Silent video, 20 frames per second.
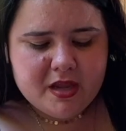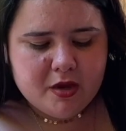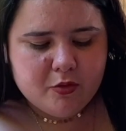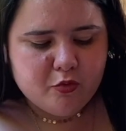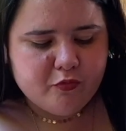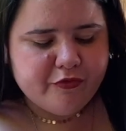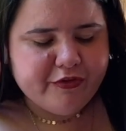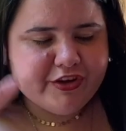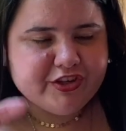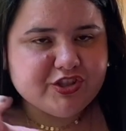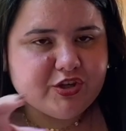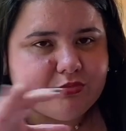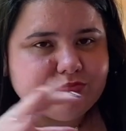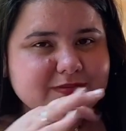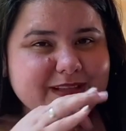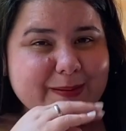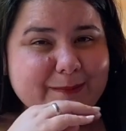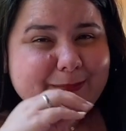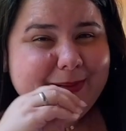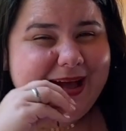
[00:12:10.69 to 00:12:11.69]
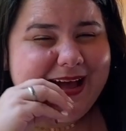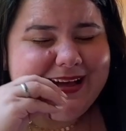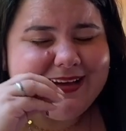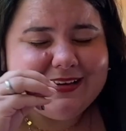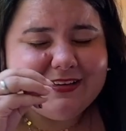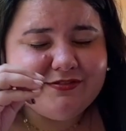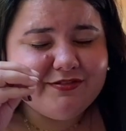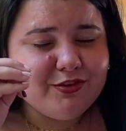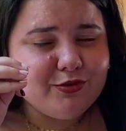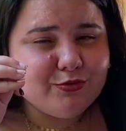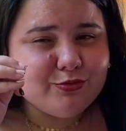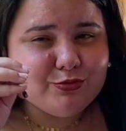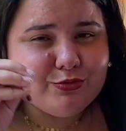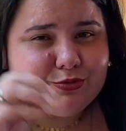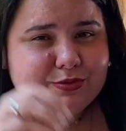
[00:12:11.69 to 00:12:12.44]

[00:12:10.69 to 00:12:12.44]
o feijão tá maravilhoso,